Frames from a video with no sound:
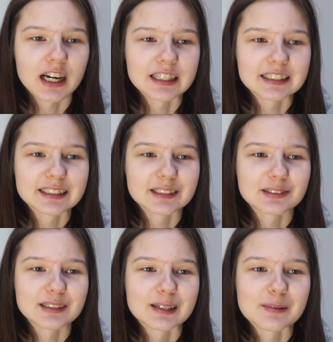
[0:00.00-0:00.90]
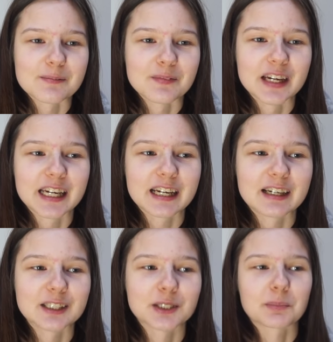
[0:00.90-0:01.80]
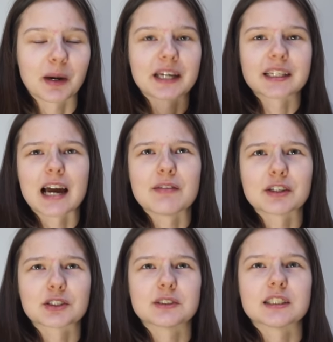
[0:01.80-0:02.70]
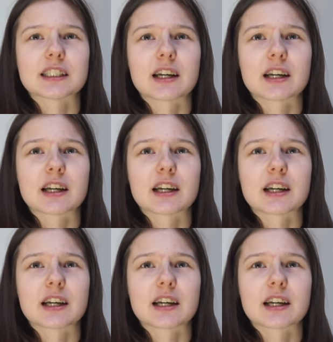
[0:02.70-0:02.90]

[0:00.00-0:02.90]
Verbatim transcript: Also ähm, ich spreche da einfach schon seit,